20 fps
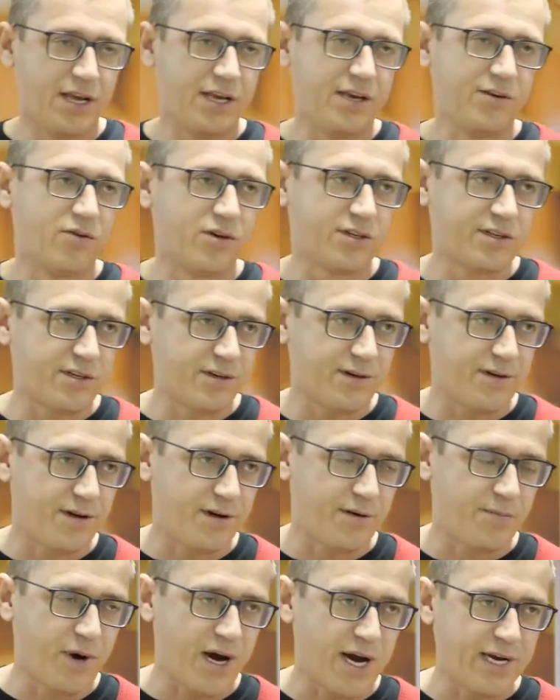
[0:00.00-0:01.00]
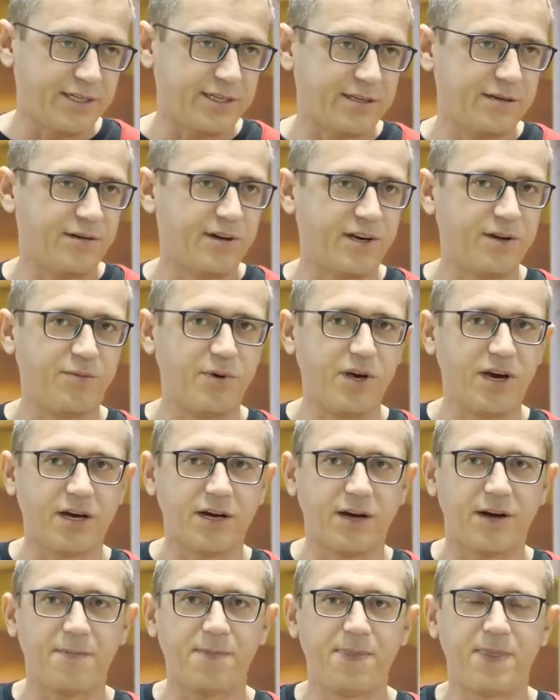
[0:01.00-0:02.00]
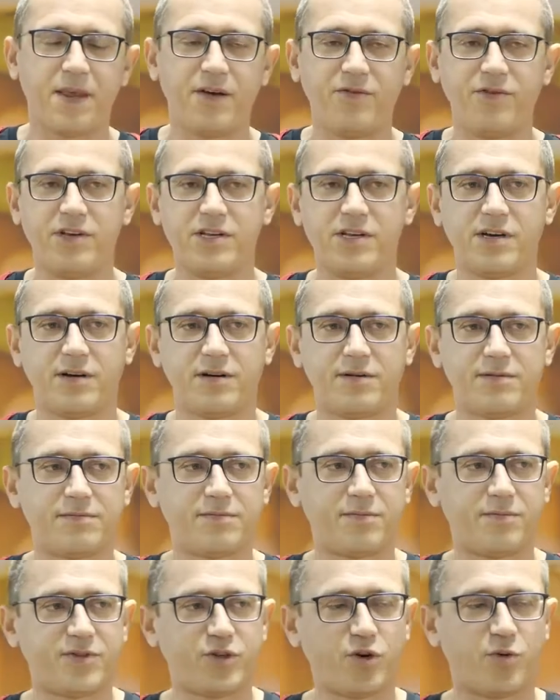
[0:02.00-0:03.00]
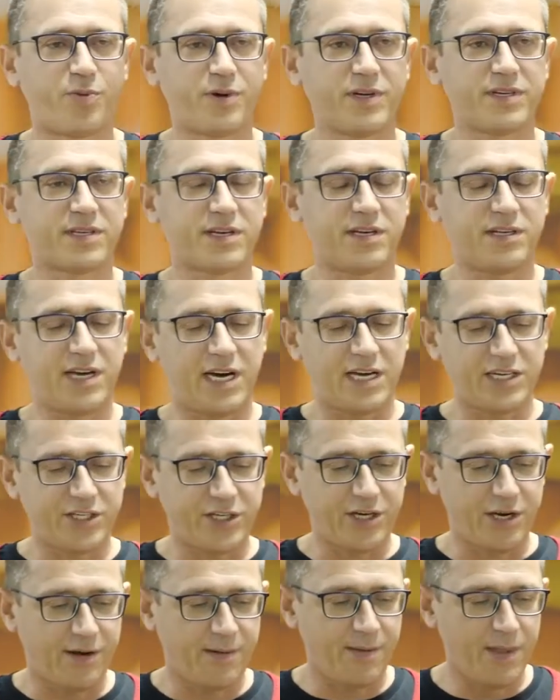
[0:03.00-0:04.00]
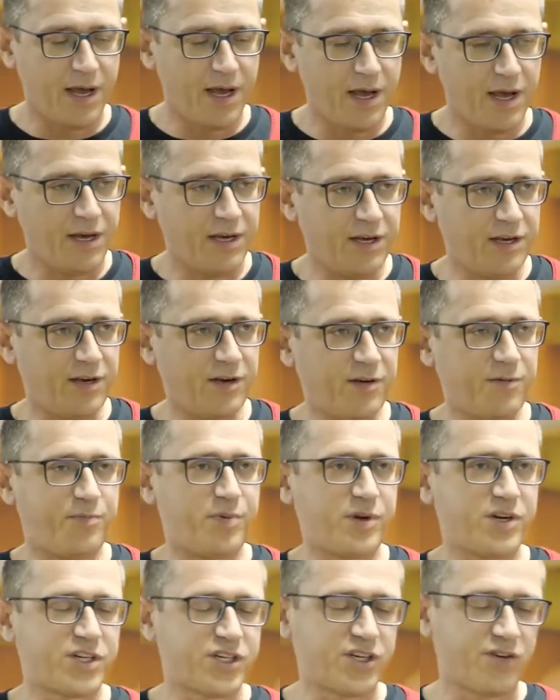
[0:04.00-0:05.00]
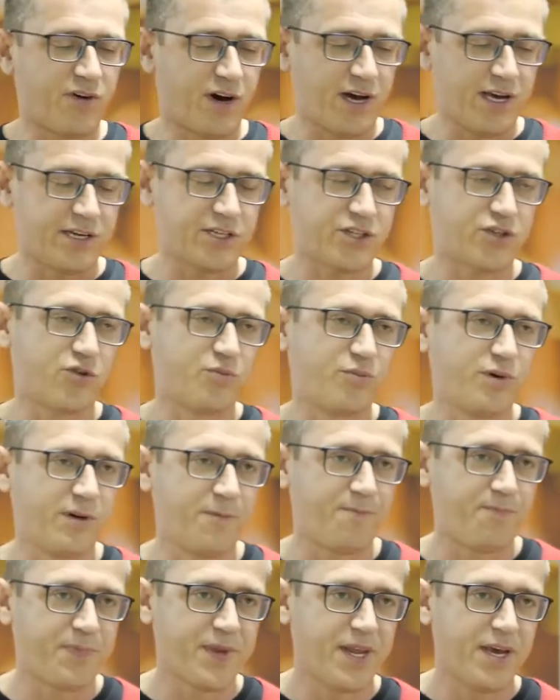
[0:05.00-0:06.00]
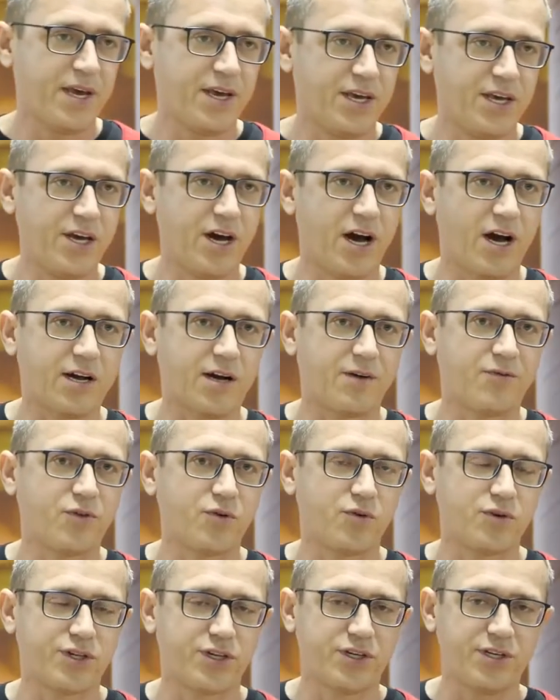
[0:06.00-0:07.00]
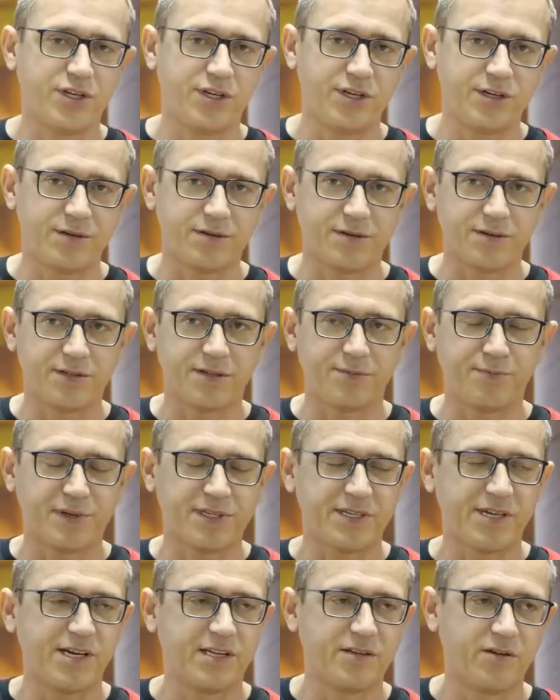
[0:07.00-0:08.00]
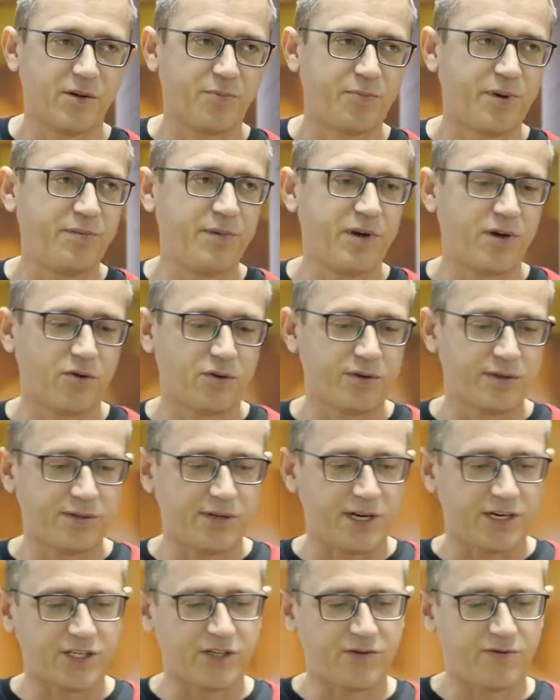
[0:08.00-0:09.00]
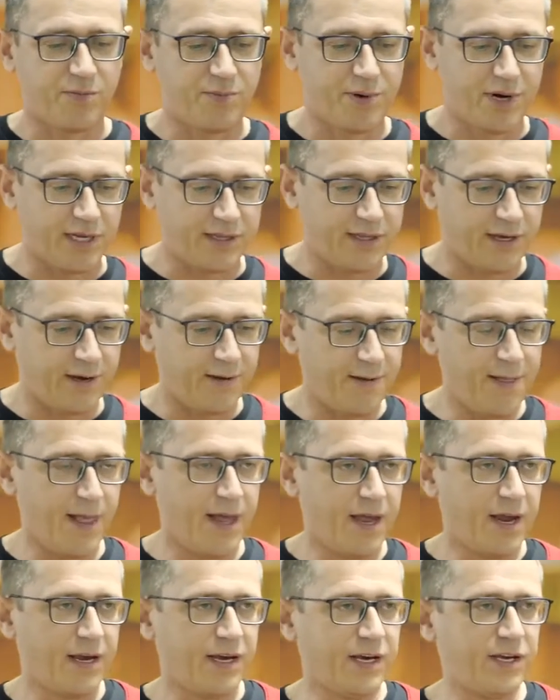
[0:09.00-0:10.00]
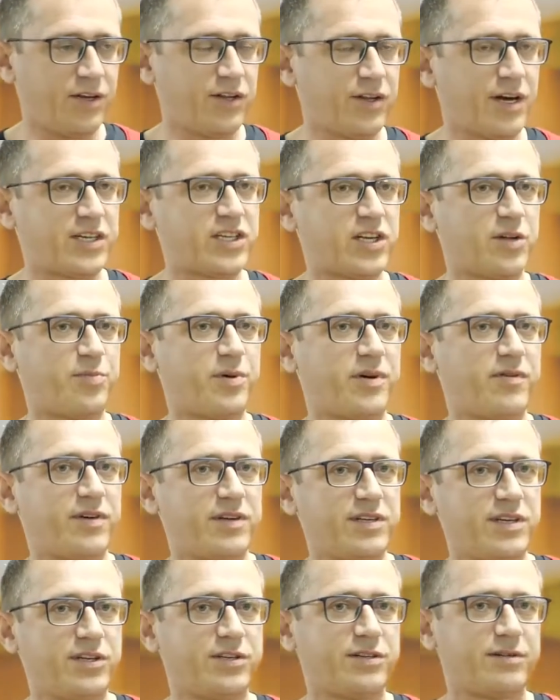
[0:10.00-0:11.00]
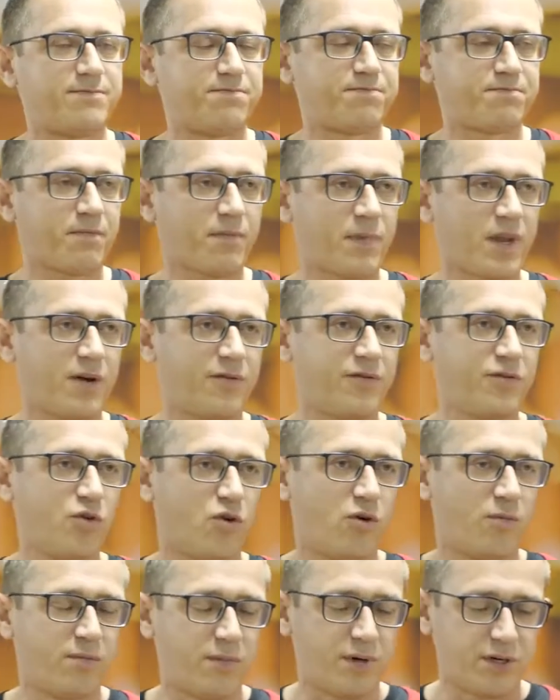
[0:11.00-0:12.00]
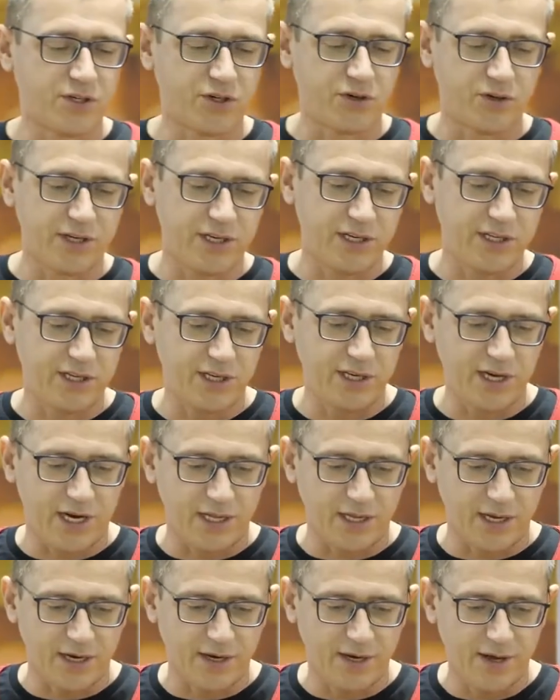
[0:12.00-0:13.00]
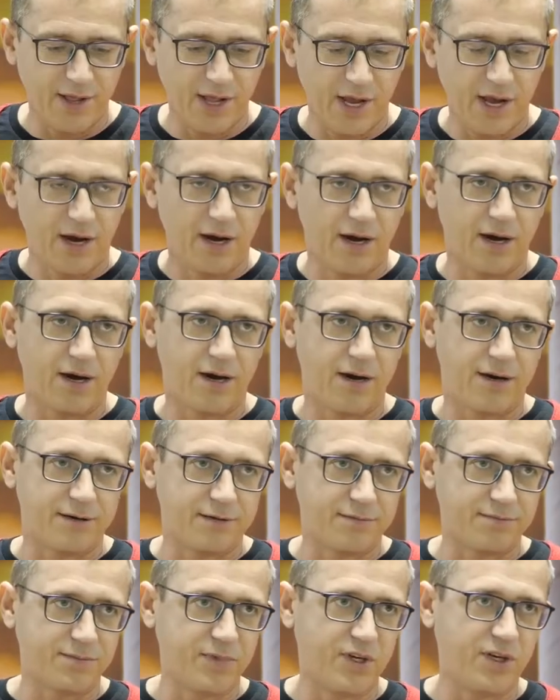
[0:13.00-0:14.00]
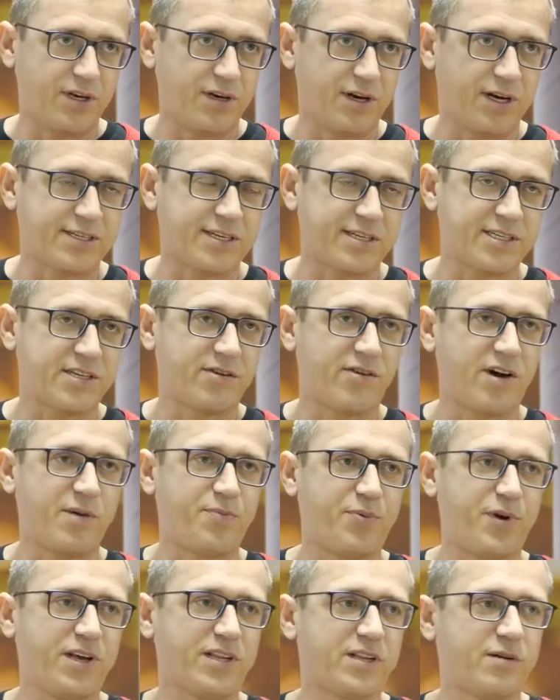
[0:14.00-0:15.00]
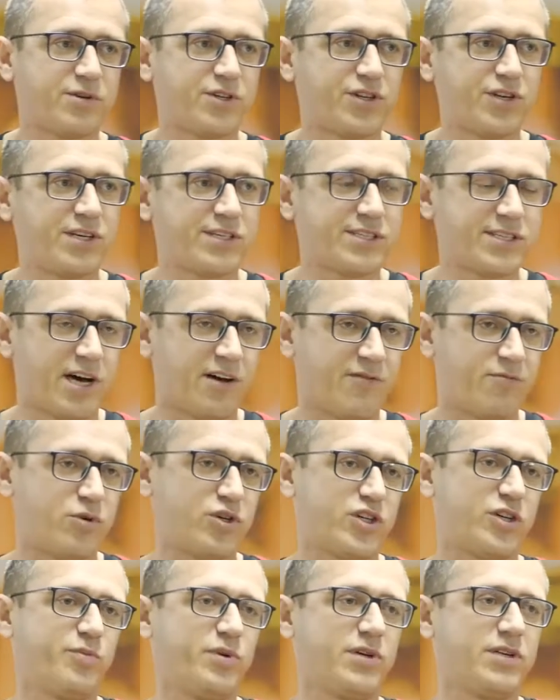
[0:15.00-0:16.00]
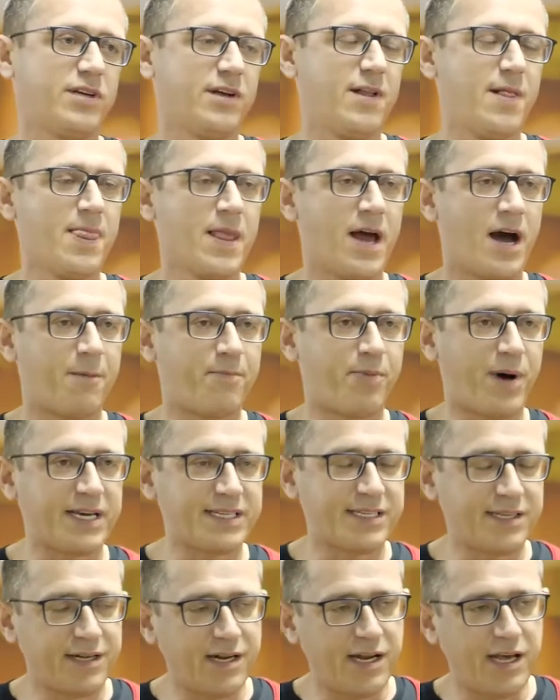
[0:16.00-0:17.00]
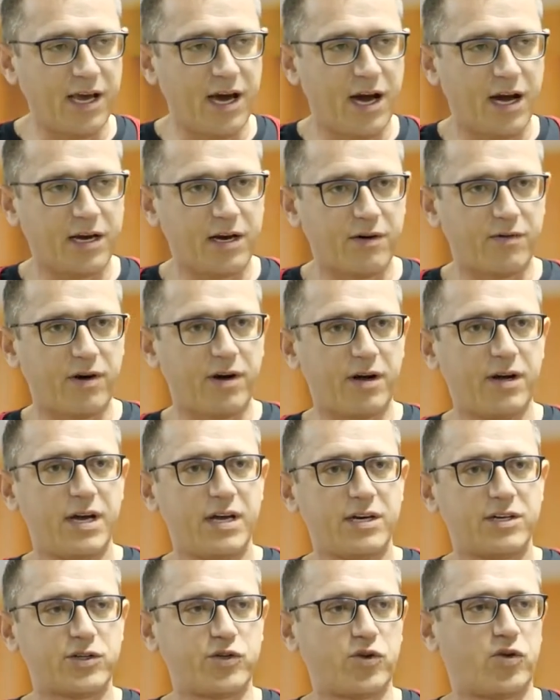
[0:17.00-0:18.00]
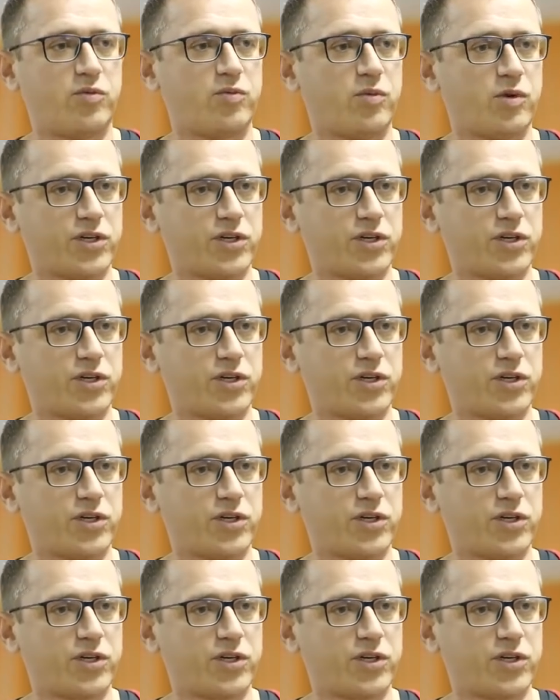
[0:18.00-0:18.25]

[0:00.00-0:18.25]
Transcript: И вот мать Ребека, видя все происходящее и переживая, чтобы Иаков тоже не последовал примеру старшего брата и не начал приводить в дом жен хитиянок, а, и осознавая при этом, что Исав может быть опасен для Якова, что он